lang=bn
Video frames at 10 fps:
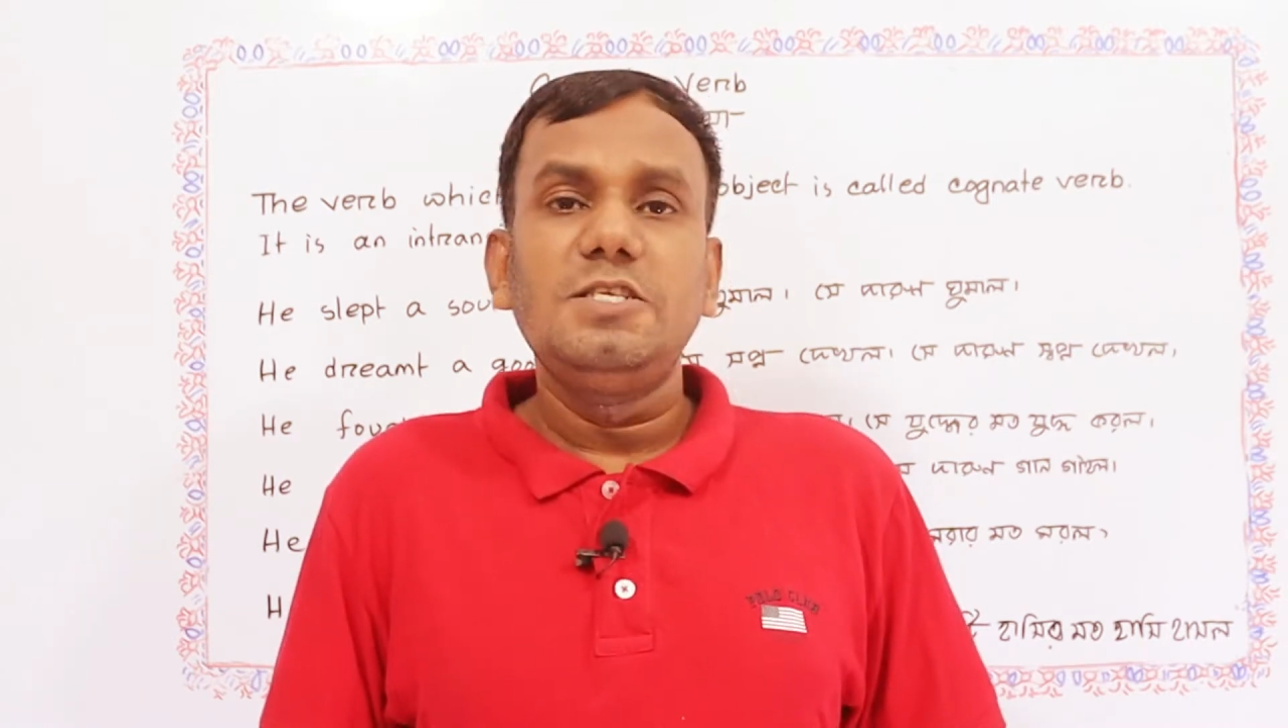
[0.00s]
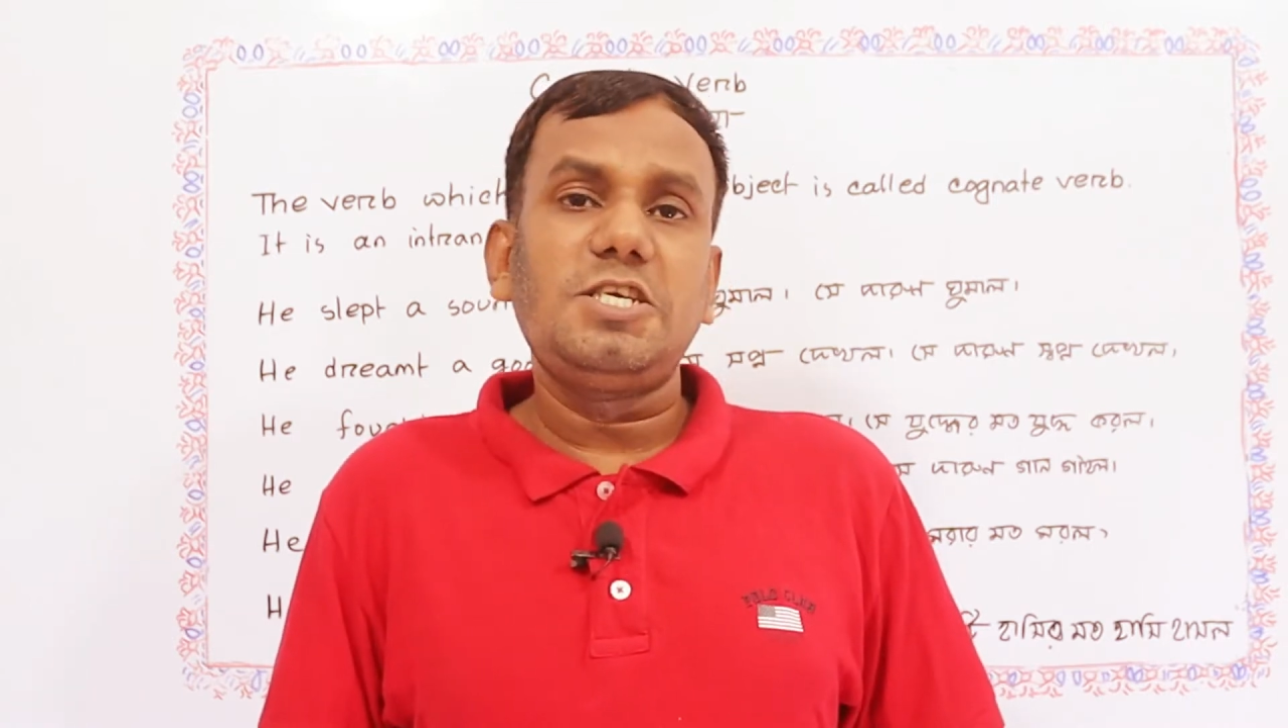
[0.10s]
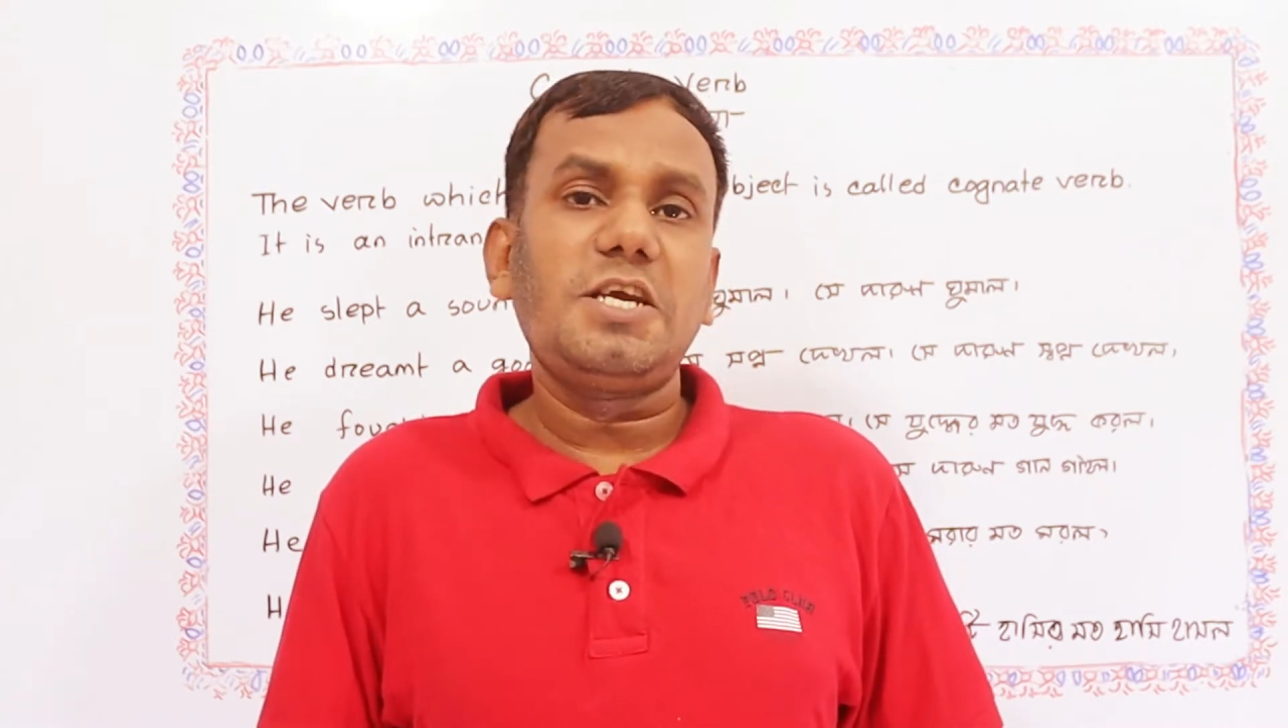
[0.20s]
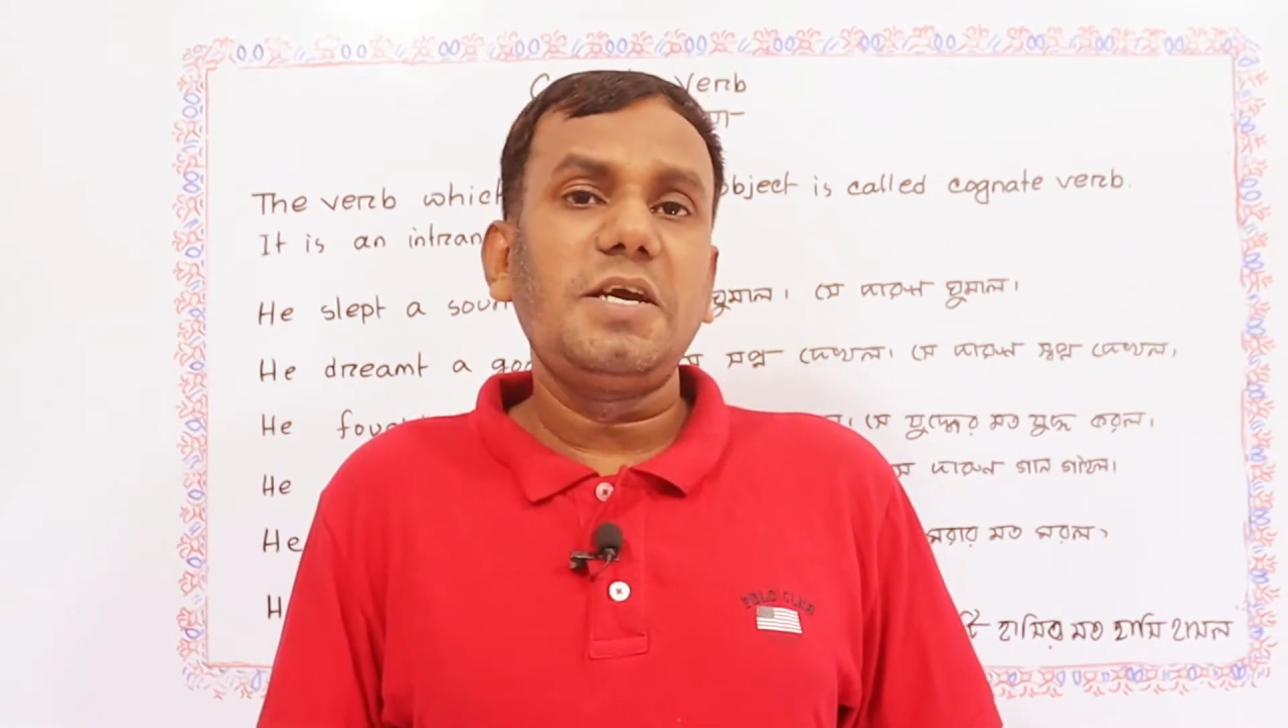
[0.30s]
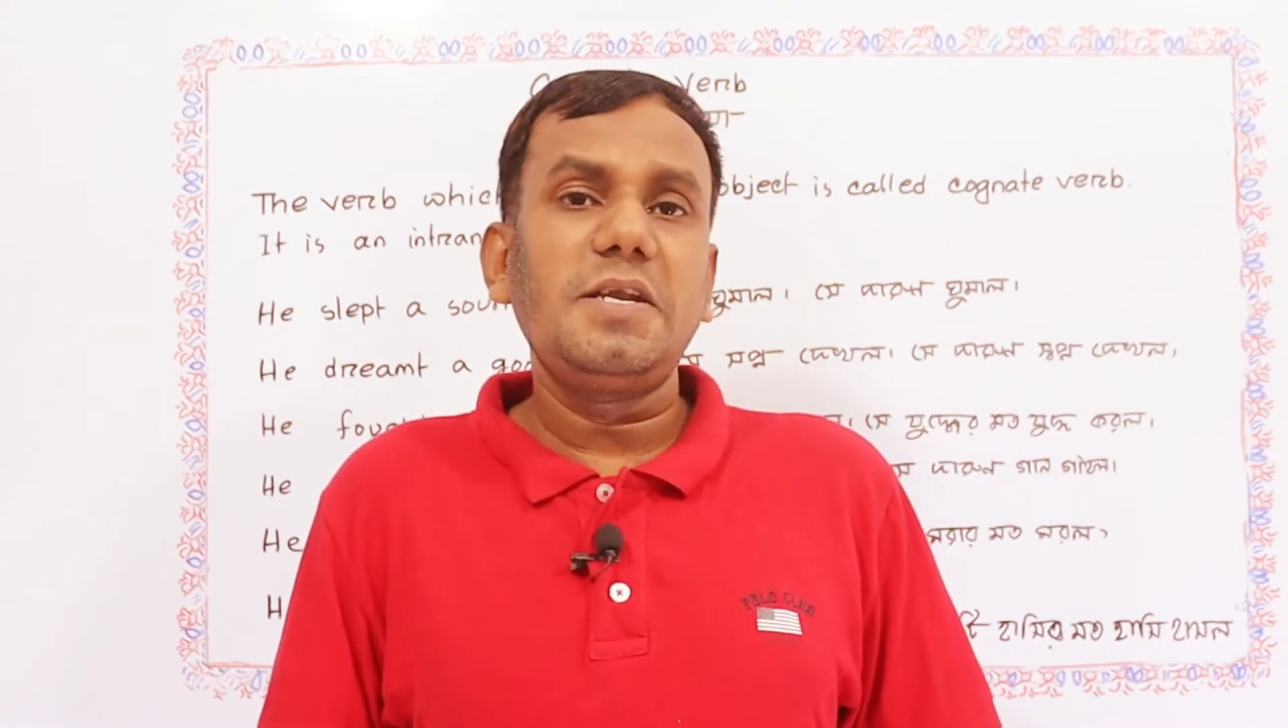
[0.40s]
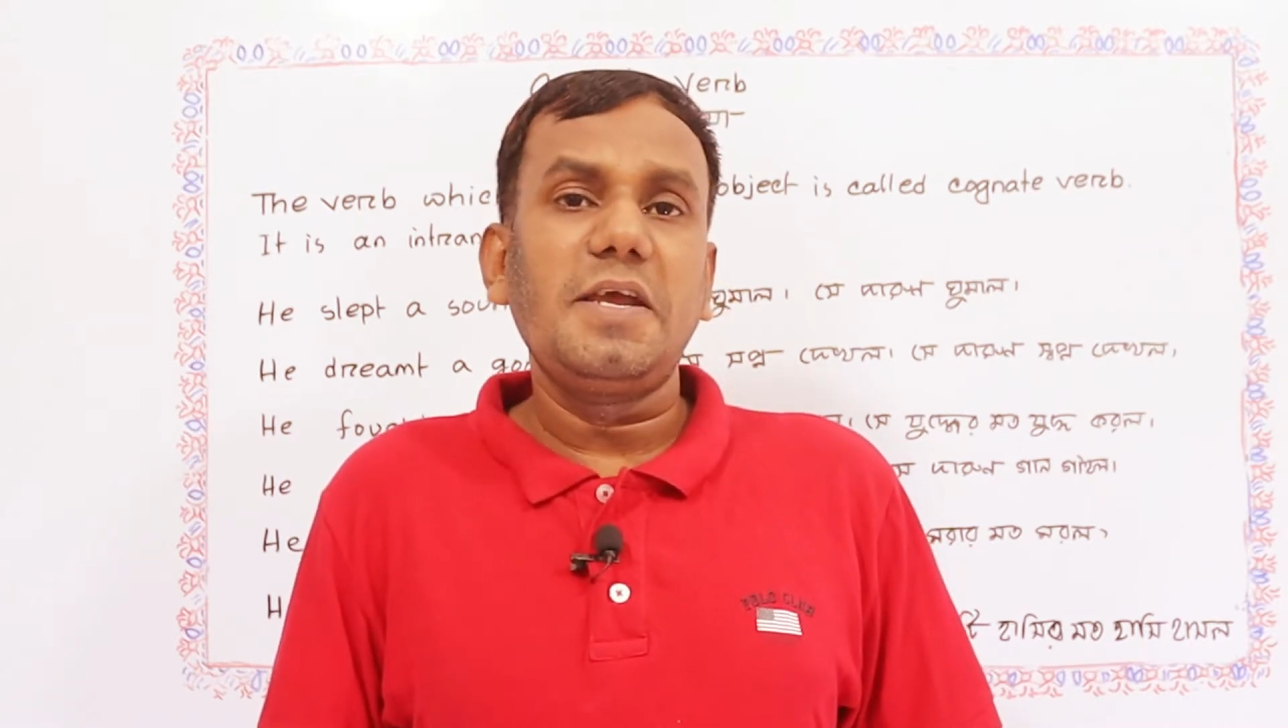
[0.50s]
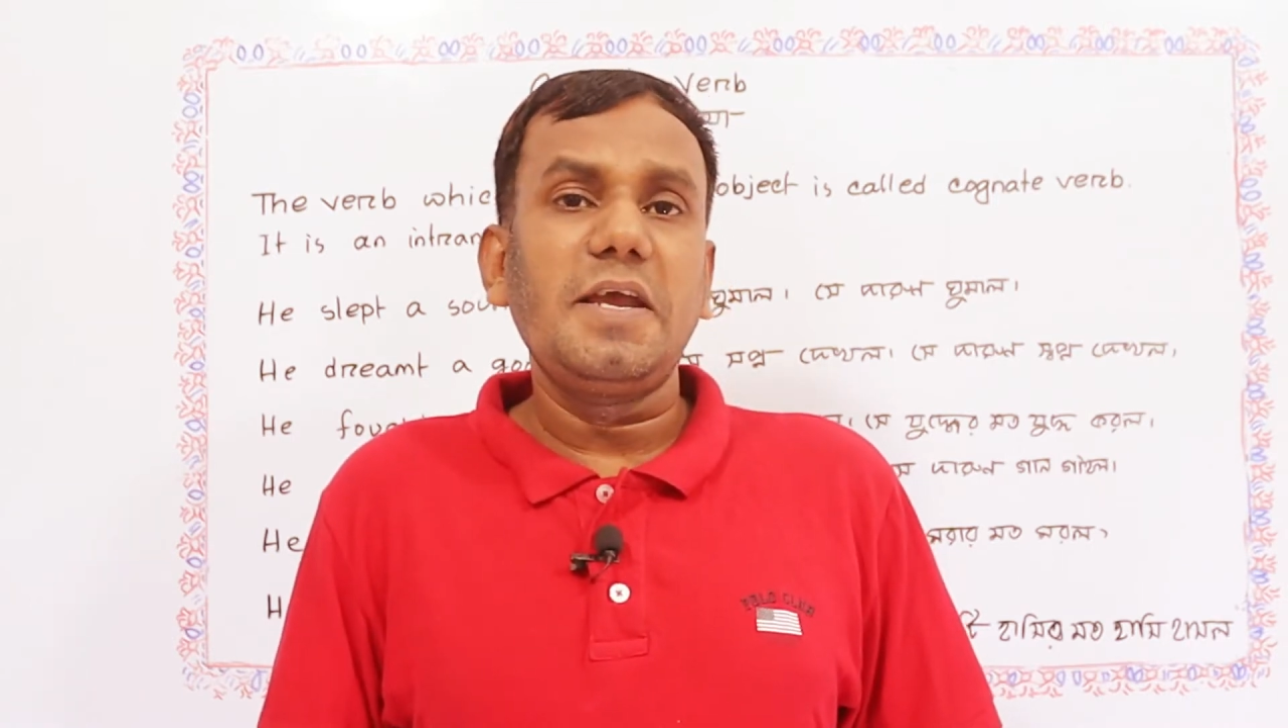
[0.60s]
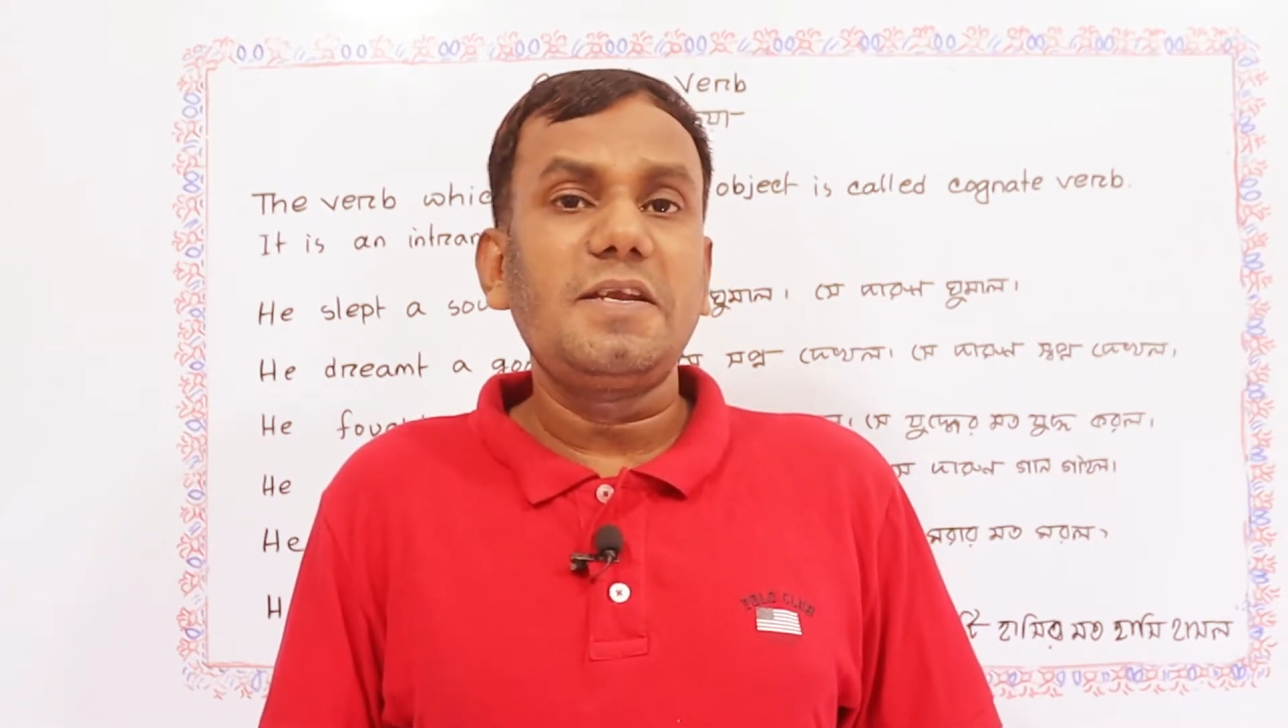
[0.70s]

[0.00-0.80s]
যেখানে